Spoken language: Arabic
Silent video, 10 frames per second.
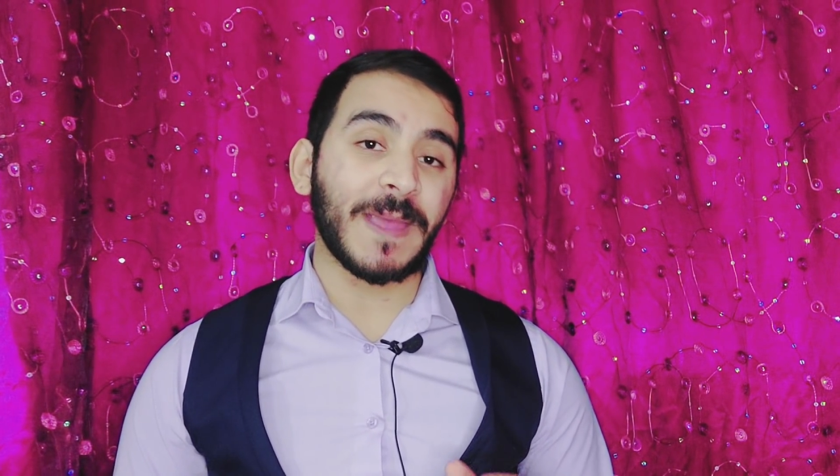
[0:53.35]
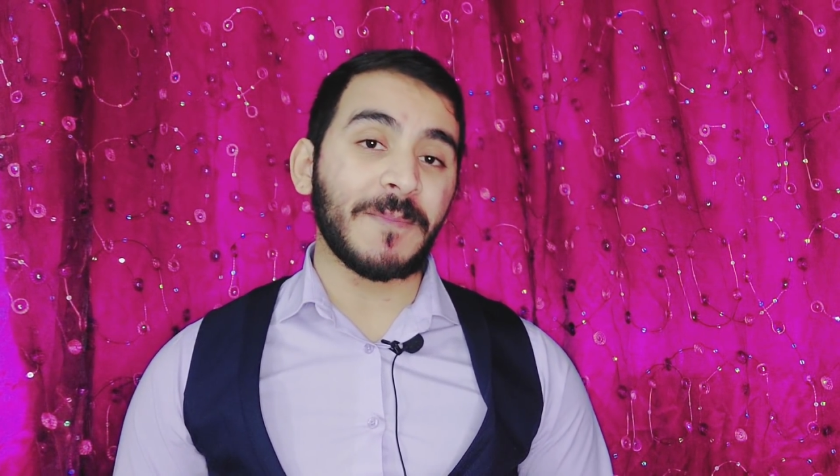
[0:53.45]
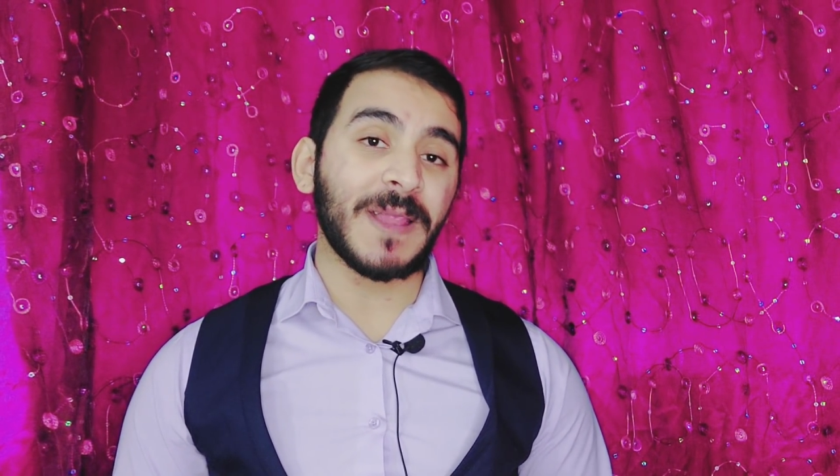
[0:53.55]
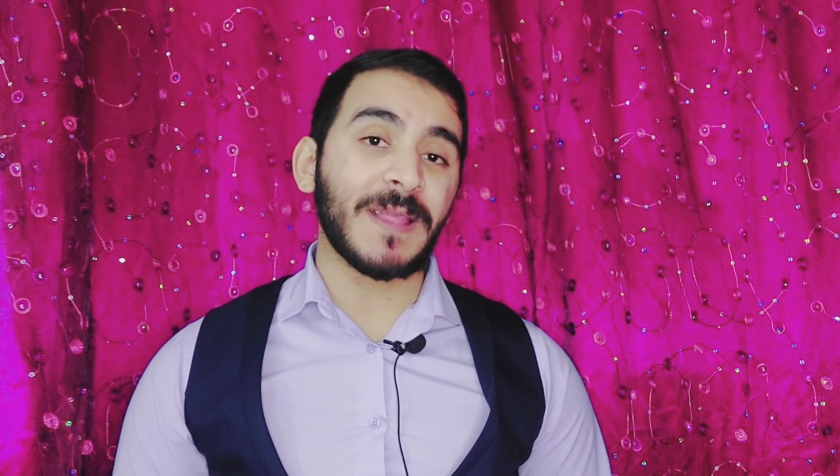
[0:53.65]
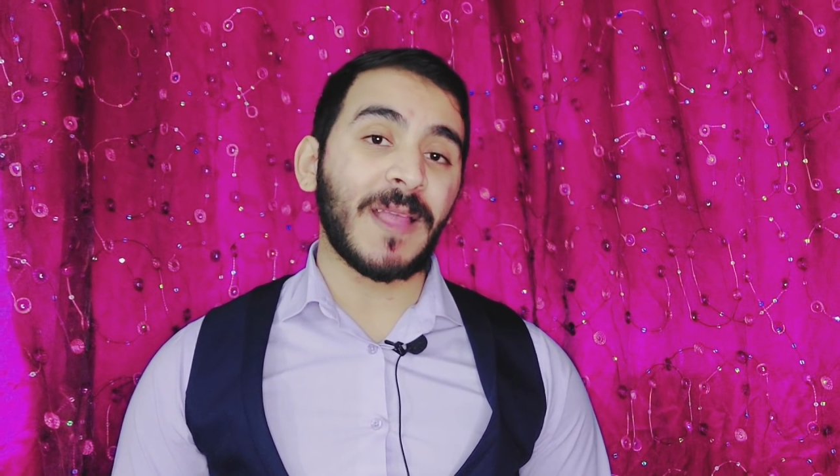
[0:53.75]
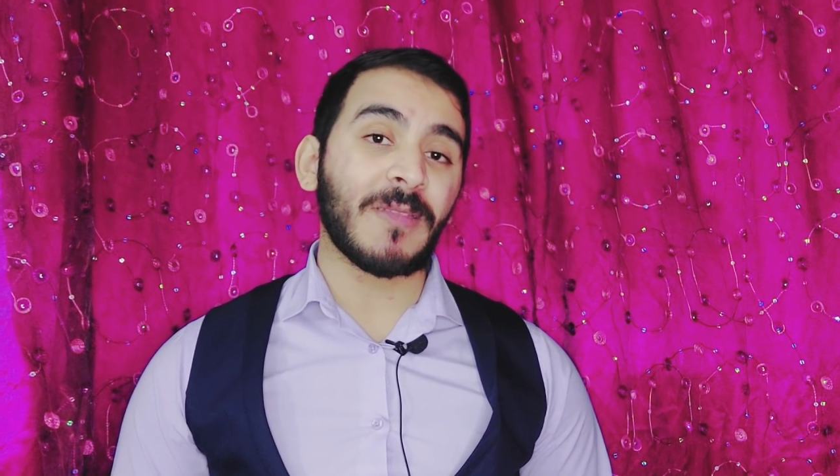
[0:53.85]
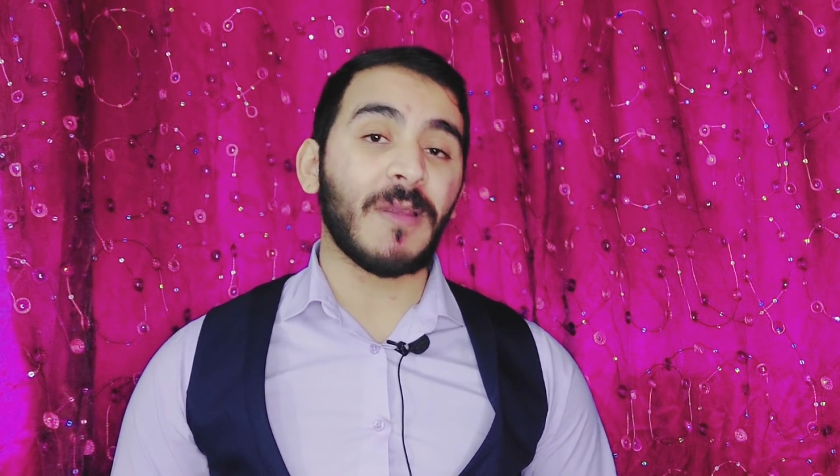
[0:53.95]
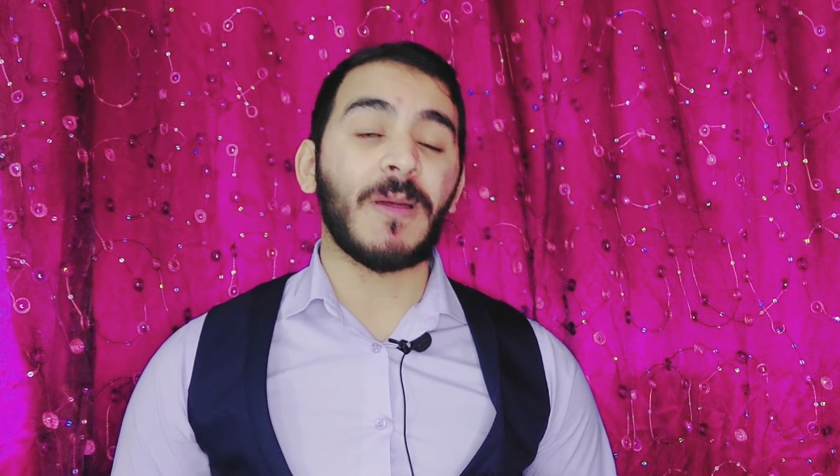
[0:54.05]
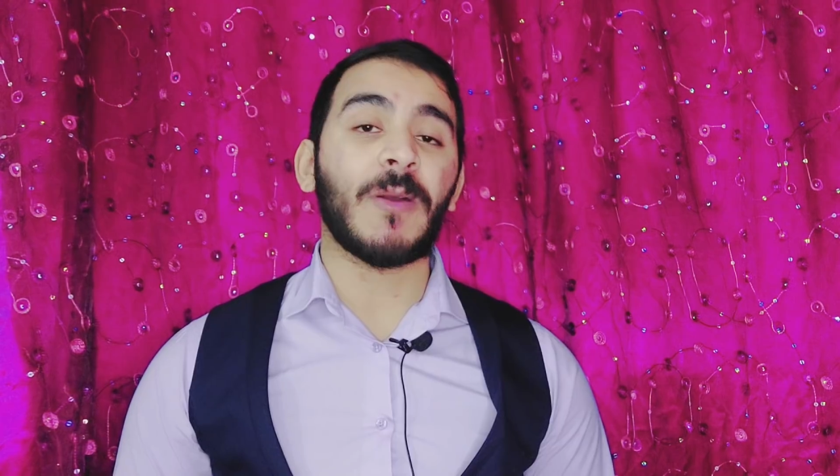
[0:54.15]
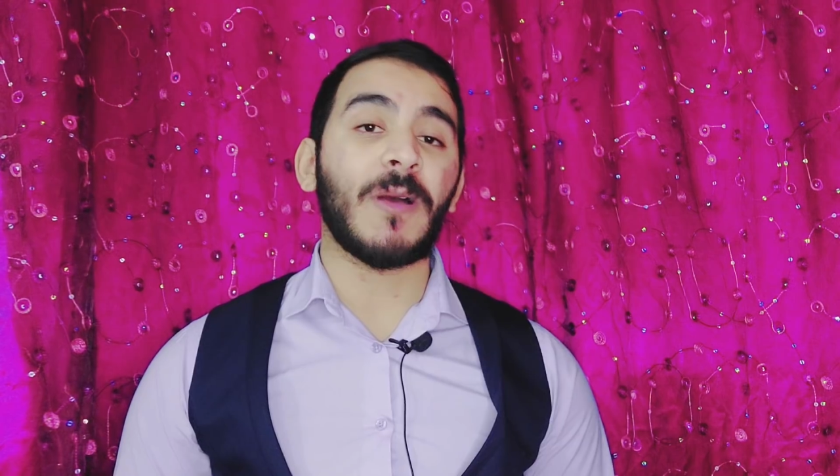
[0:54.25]
كاملا عن
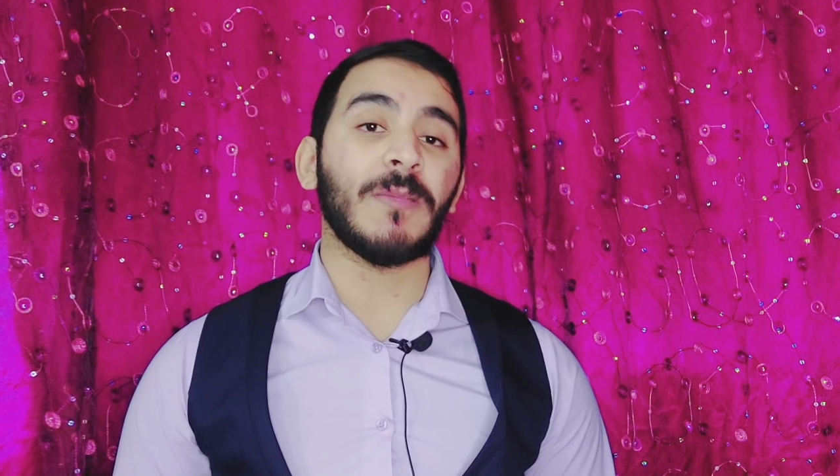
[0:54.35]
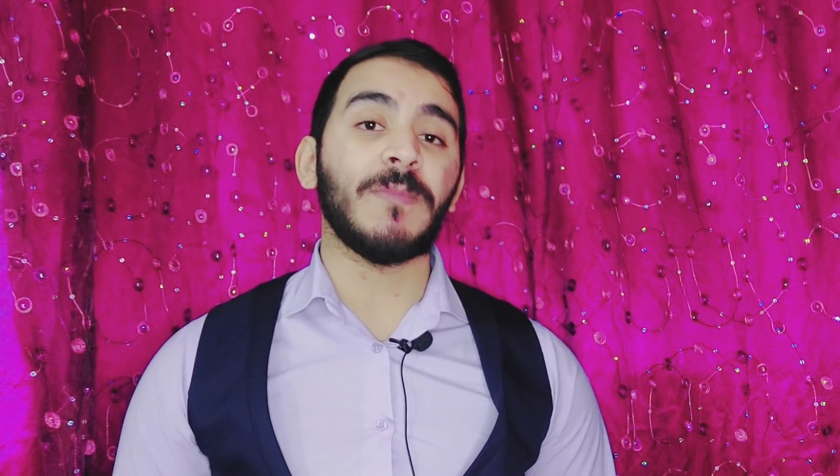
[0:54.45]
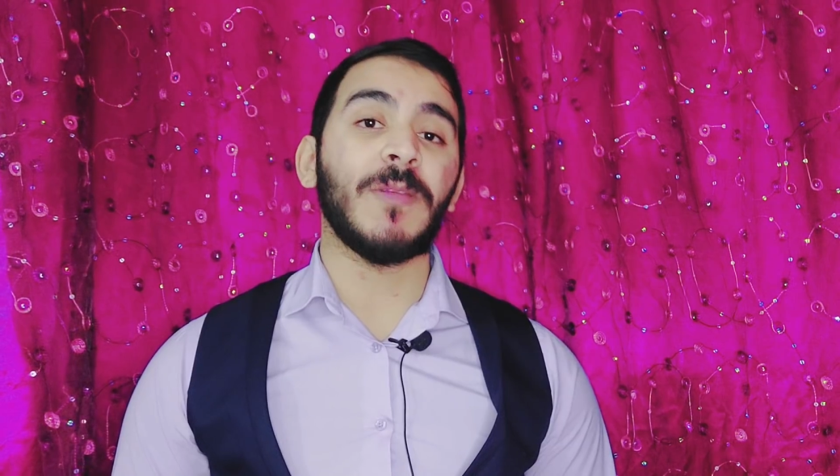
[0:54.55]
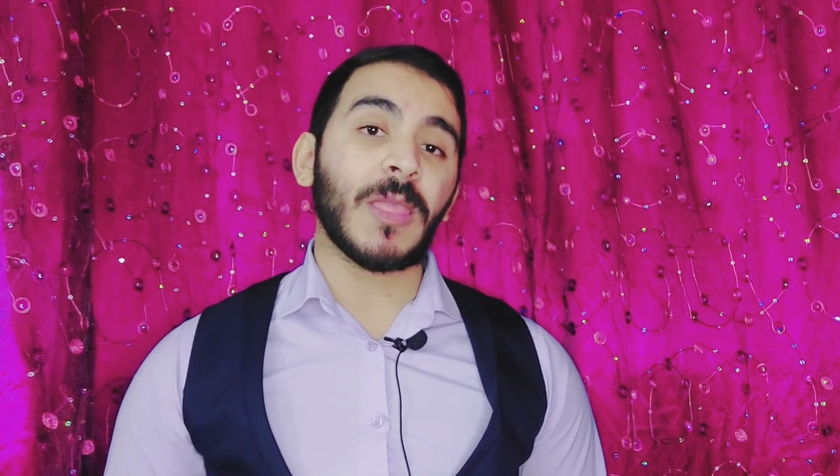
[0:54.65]
ظهر قلب